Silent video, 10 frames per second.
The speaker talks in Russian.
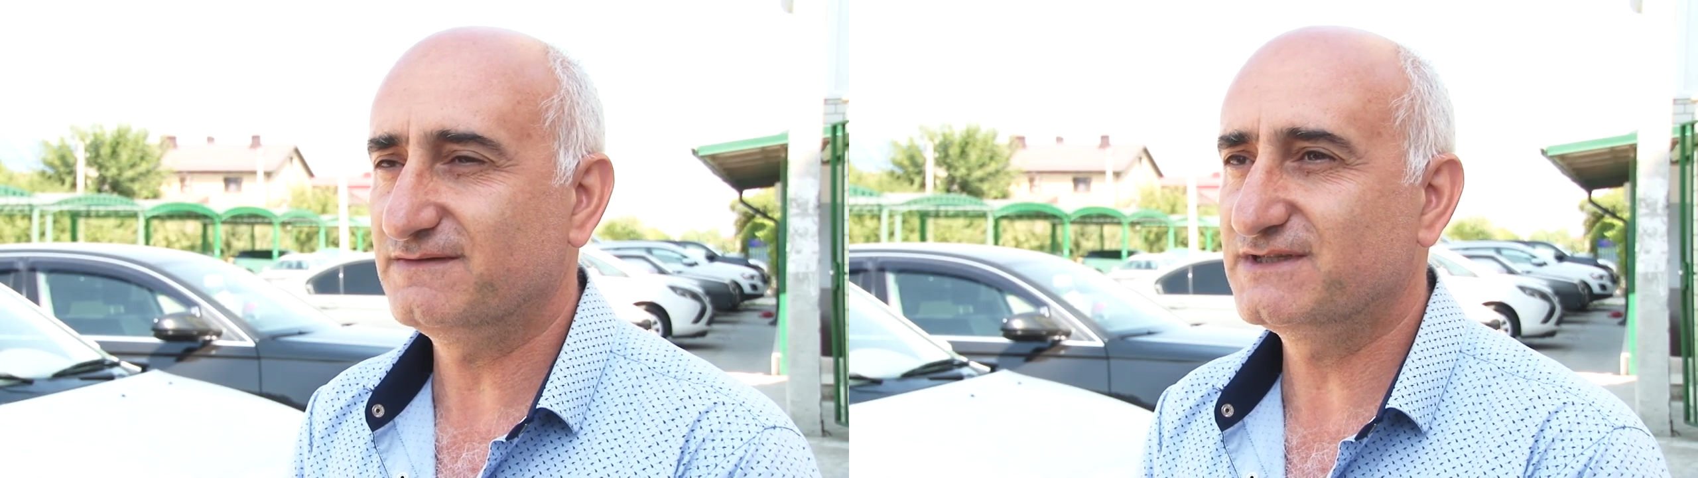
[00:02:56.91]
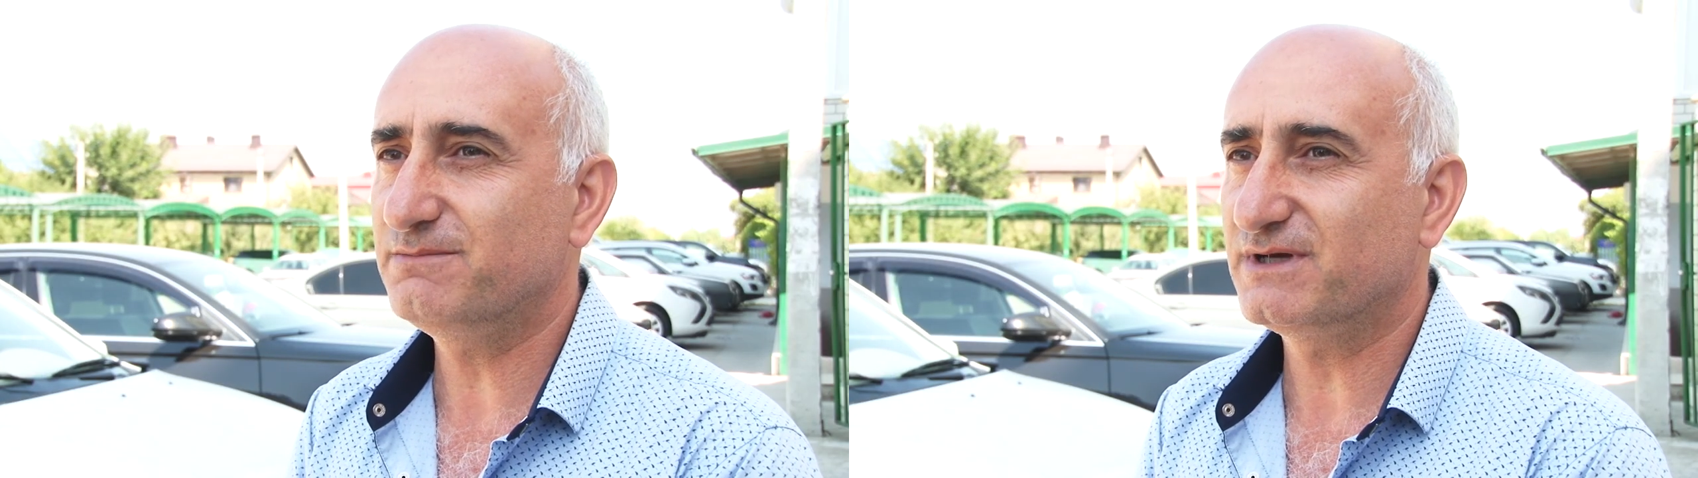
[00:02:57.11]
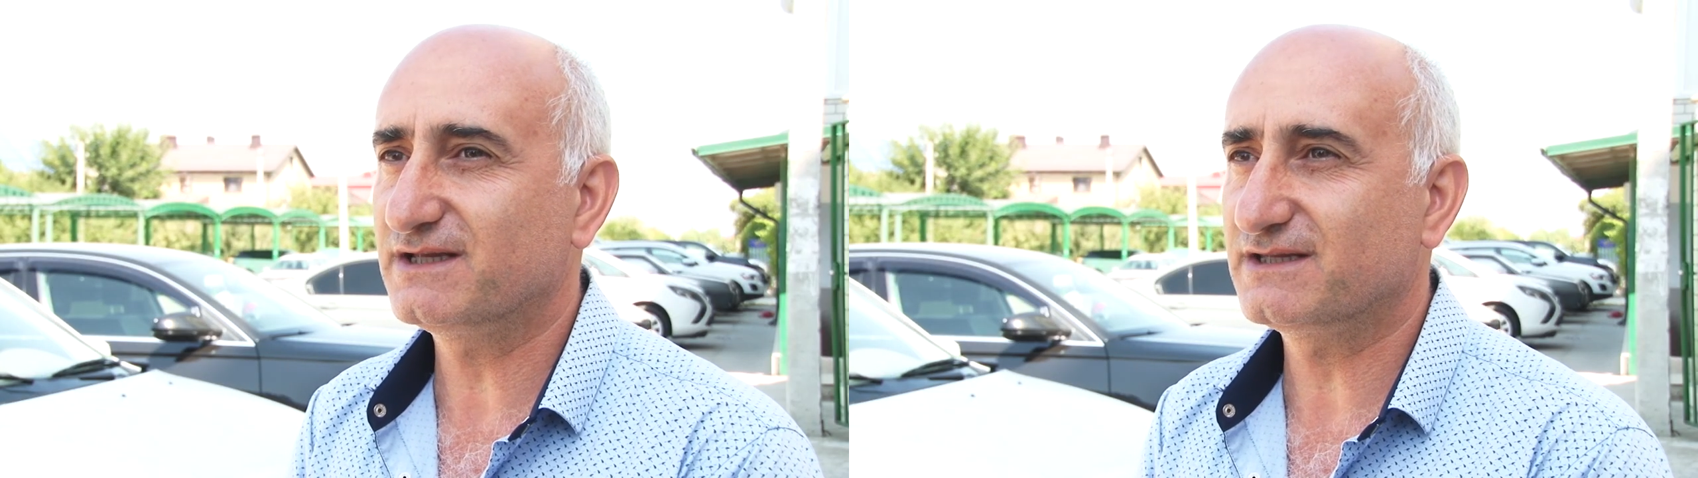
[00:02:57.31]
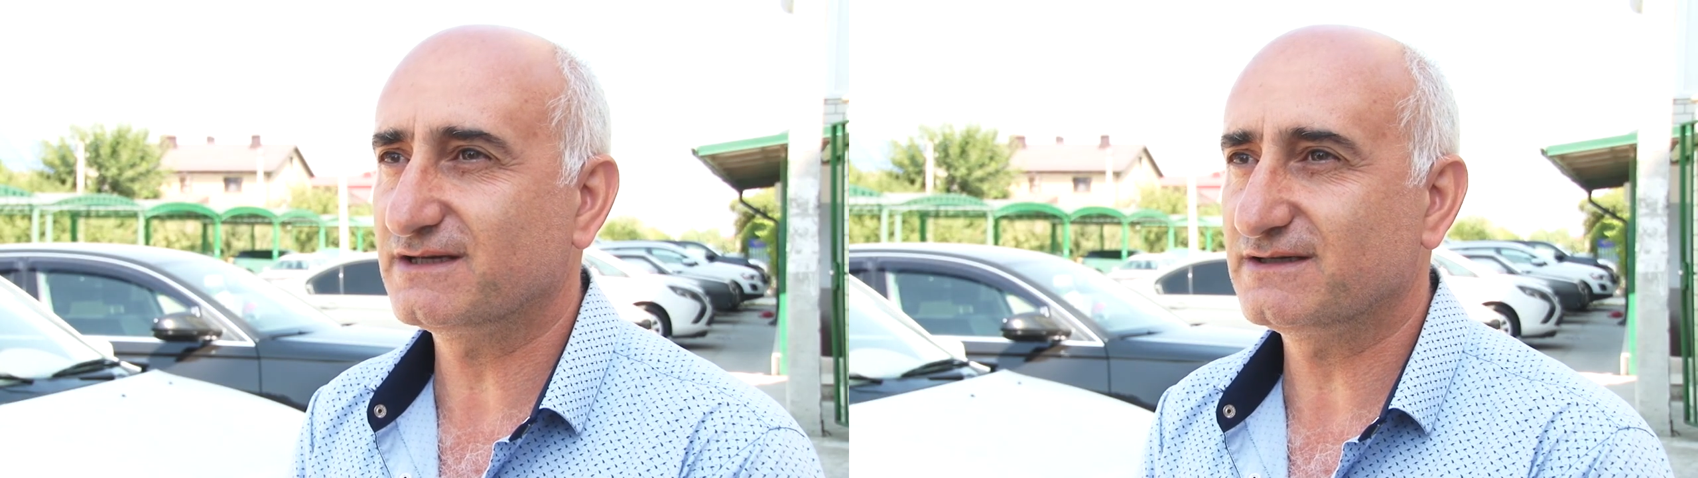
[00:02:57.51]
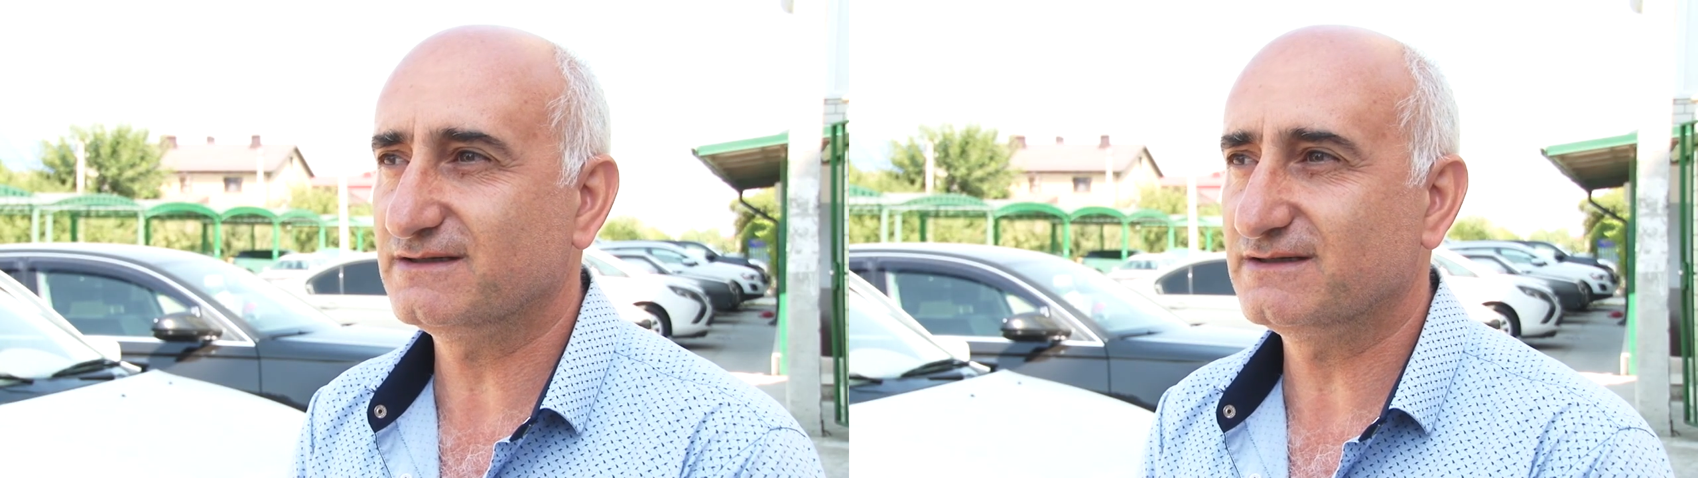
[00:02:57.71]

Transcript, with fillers: всем от этих